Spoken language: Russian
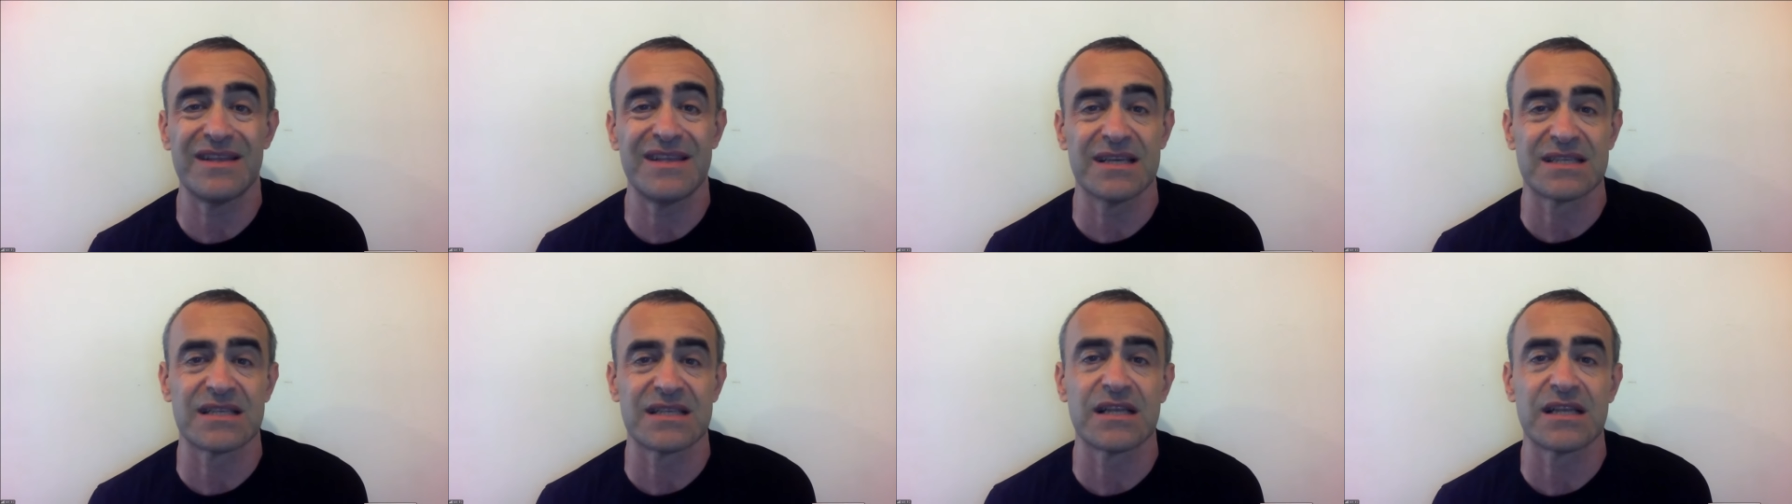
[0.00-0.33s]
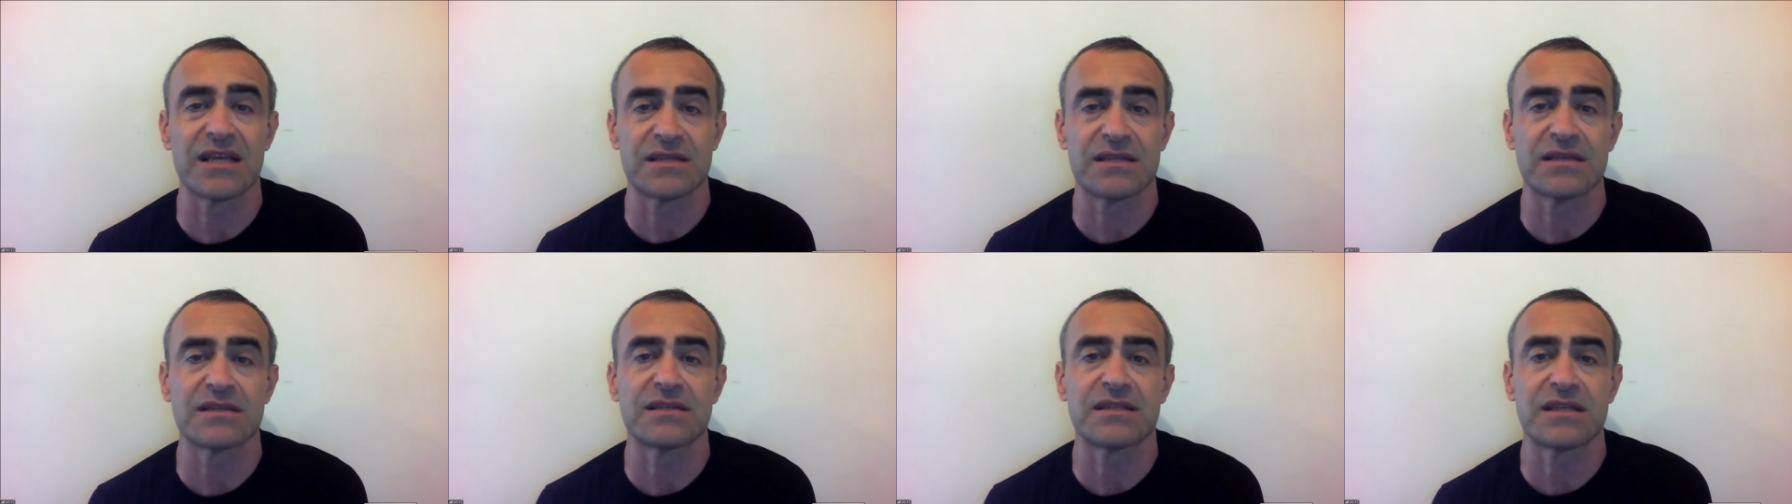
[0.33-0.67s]

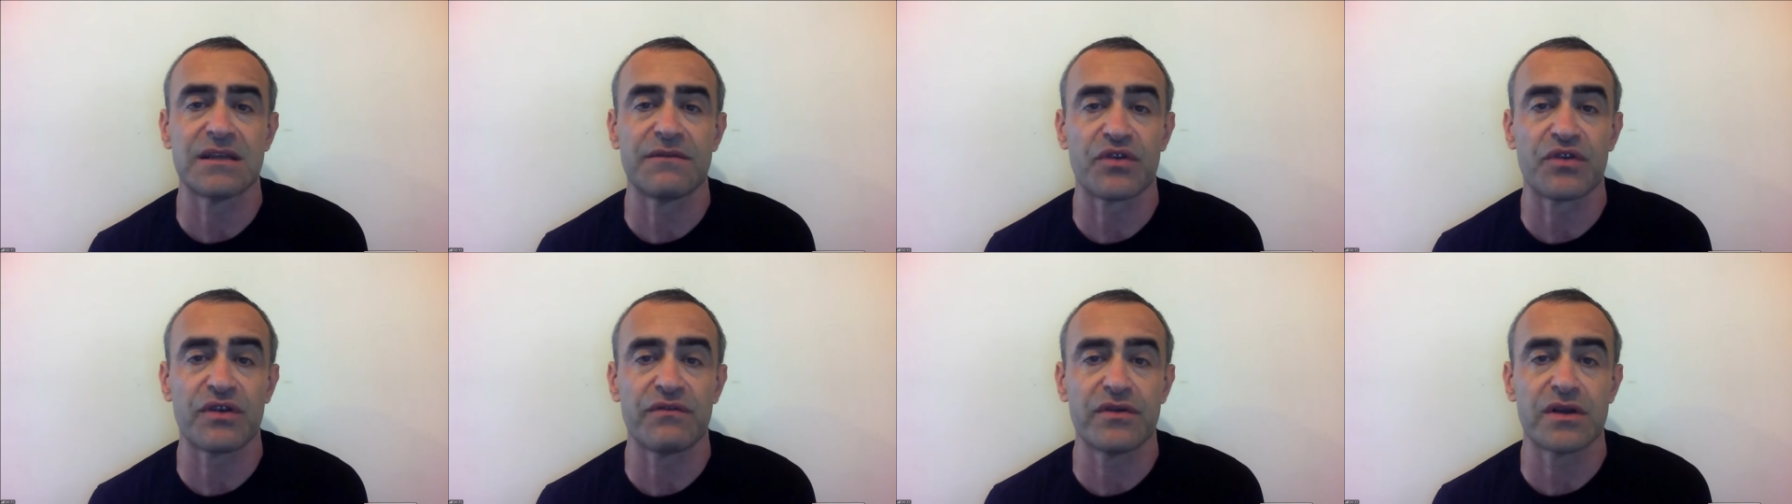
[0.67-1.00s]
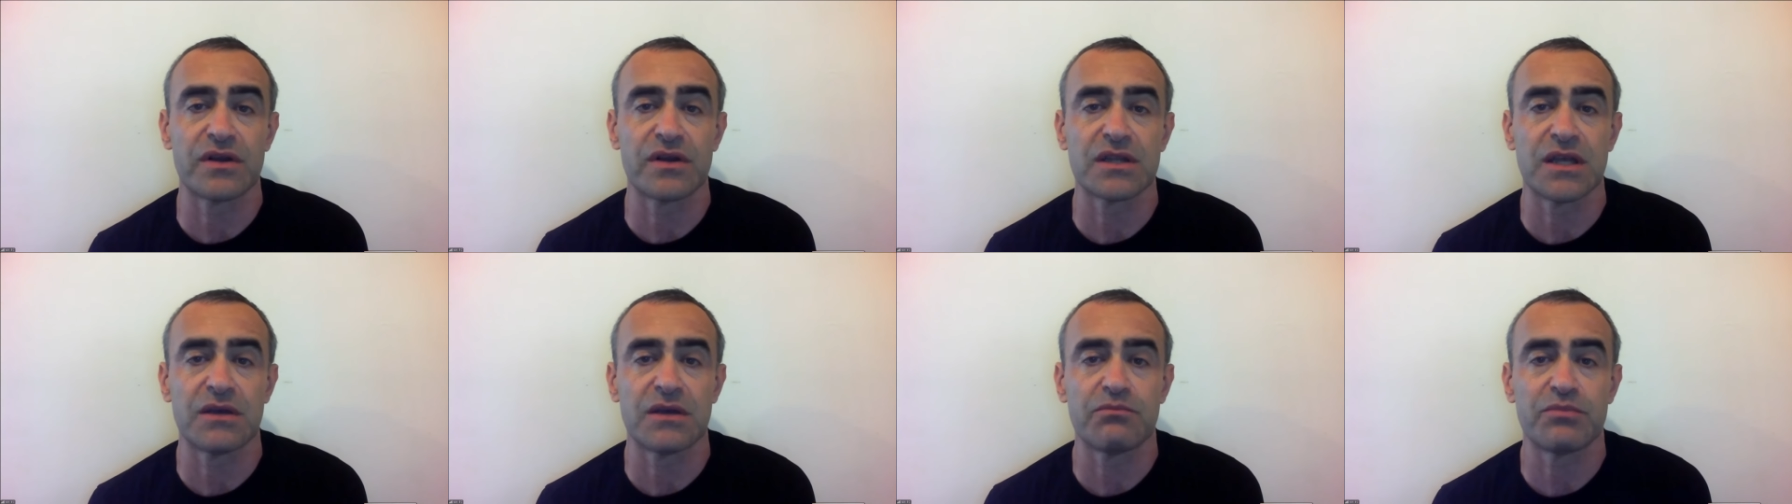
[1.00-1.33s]
Если эти цифры
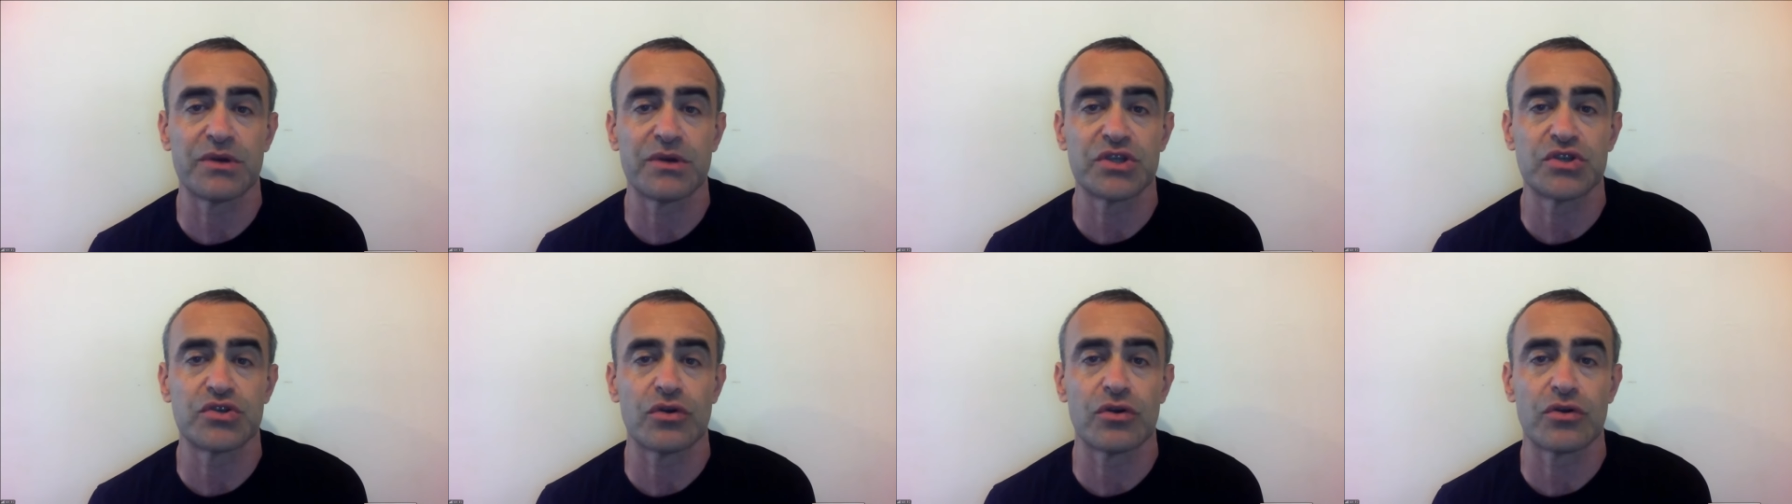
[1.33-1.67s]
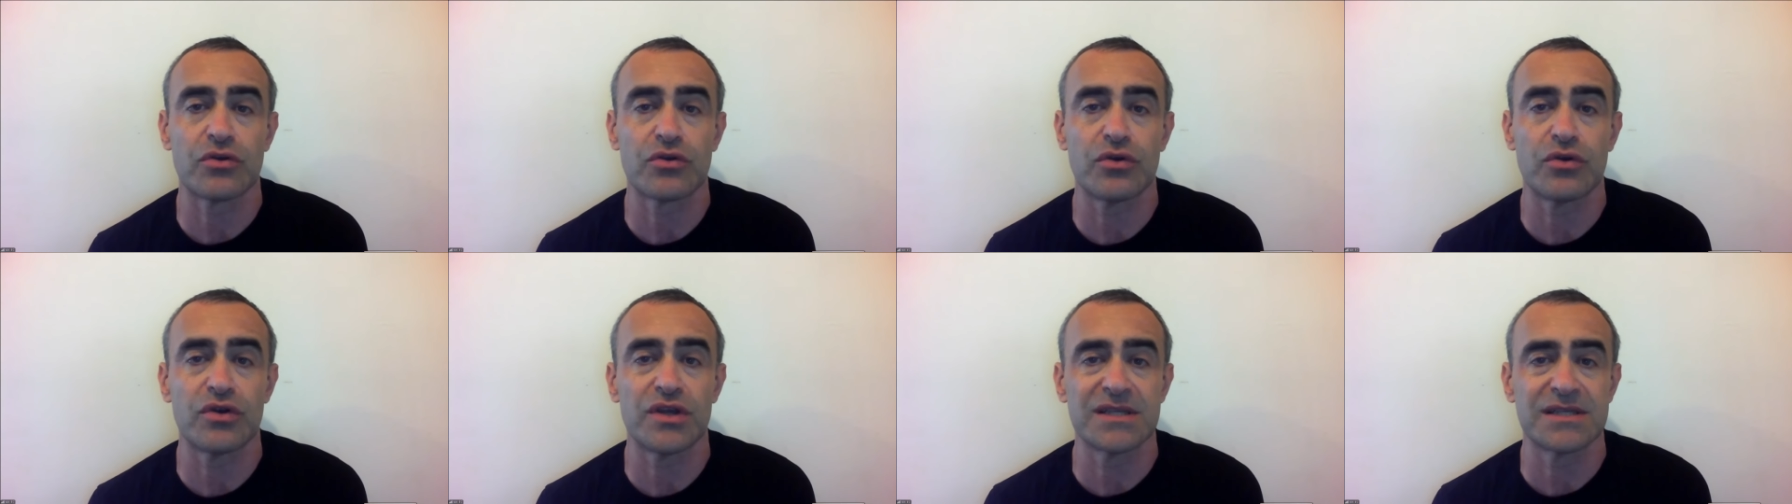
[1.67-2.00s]
верны,
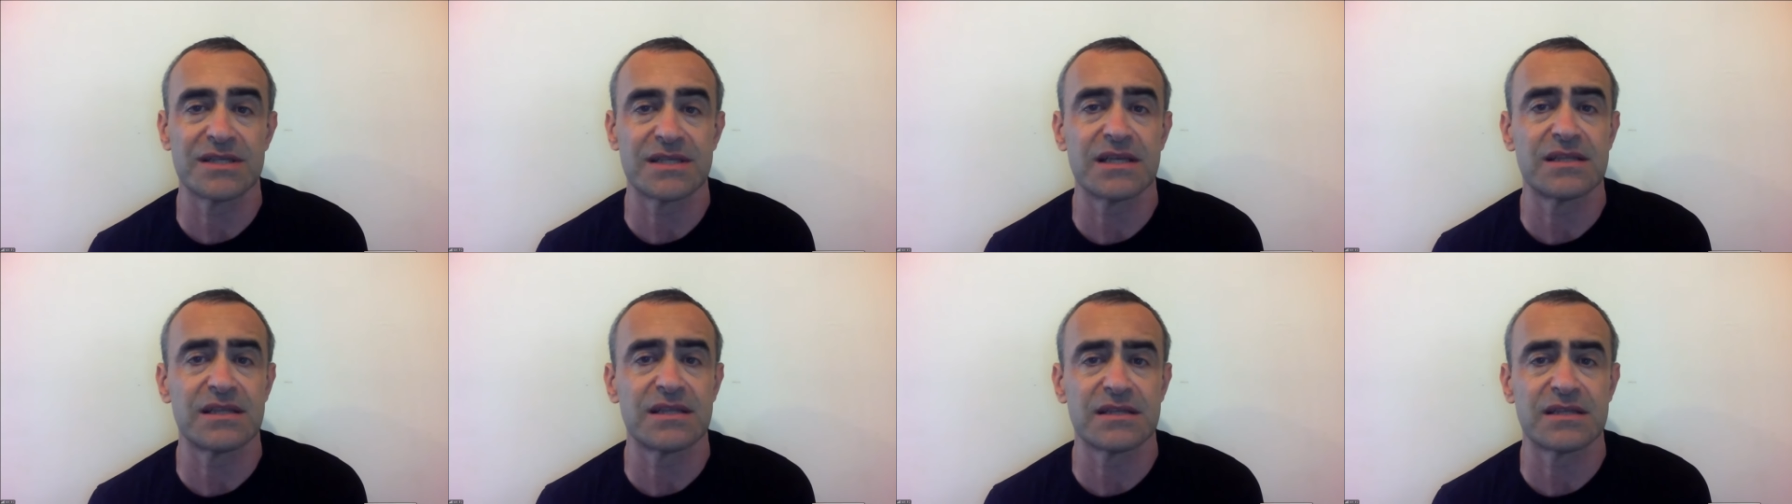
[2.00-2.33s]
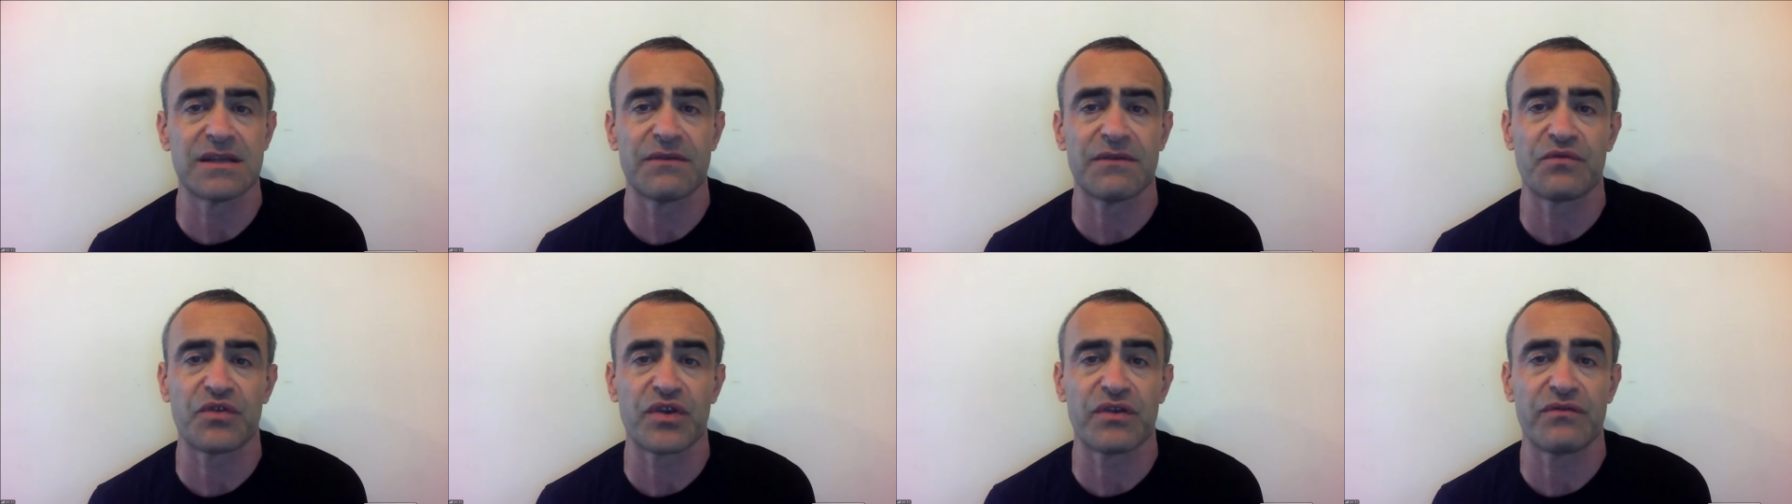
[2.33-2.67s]
подчеркиваю, если
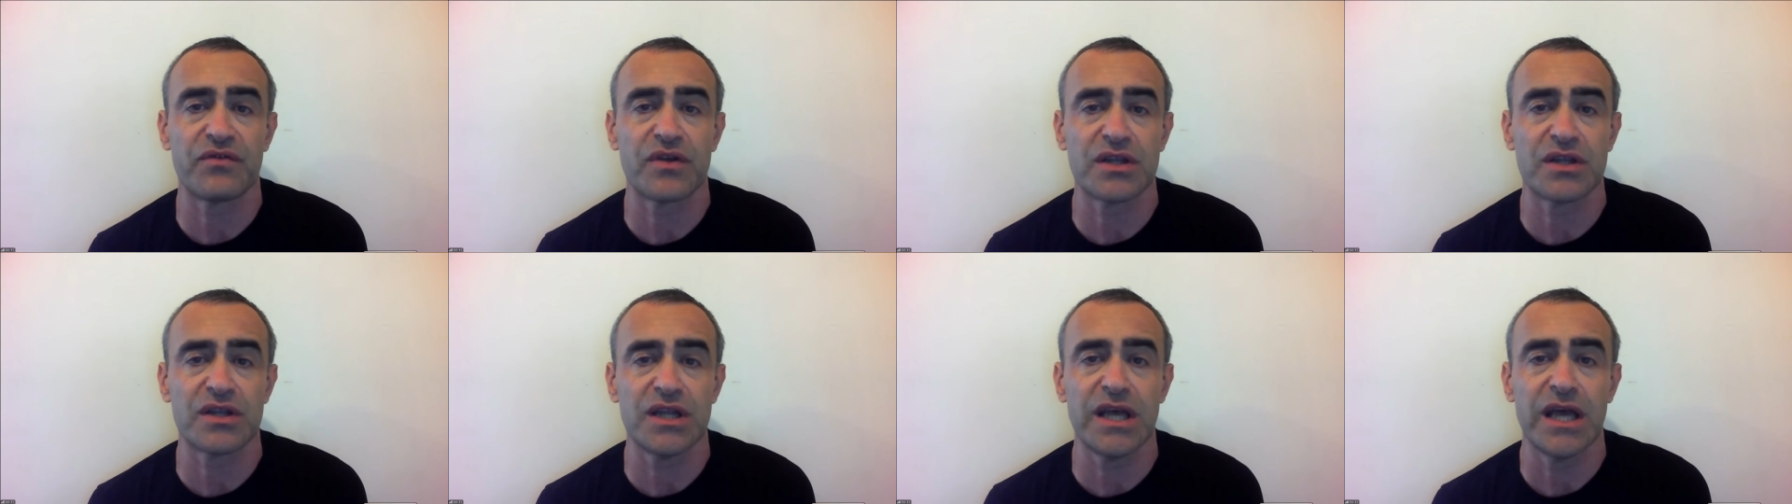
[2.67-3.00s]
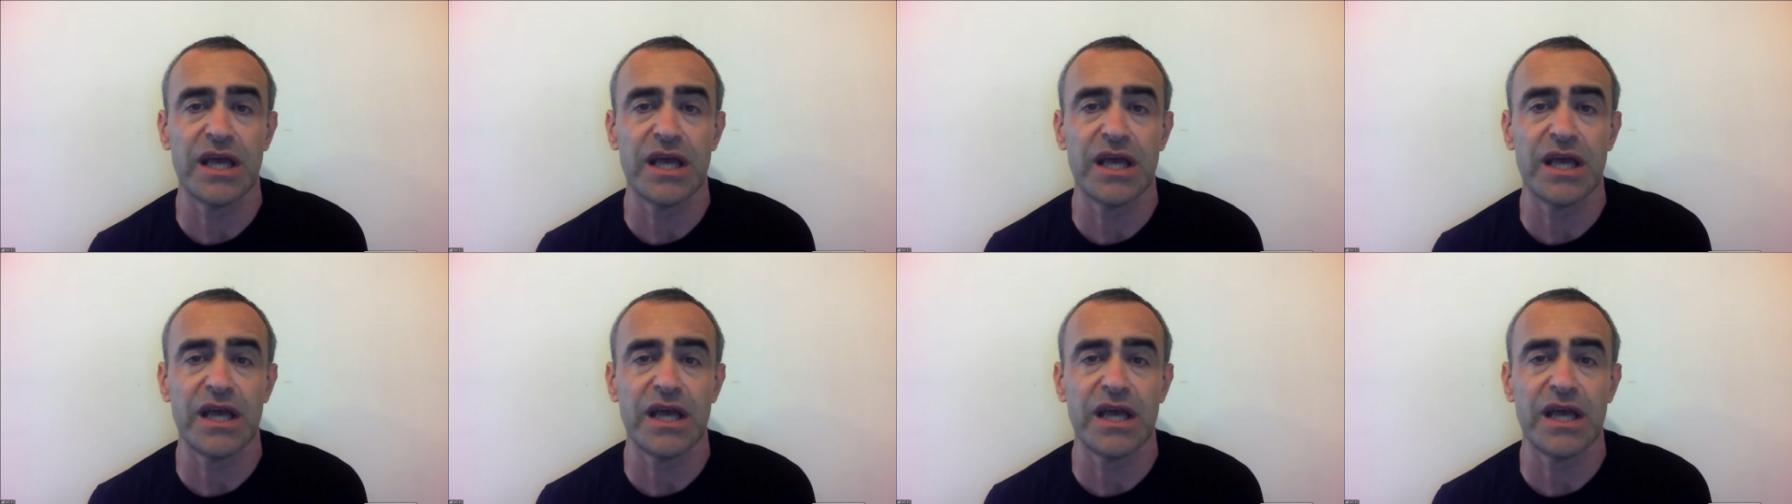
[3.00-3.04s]
эти цифры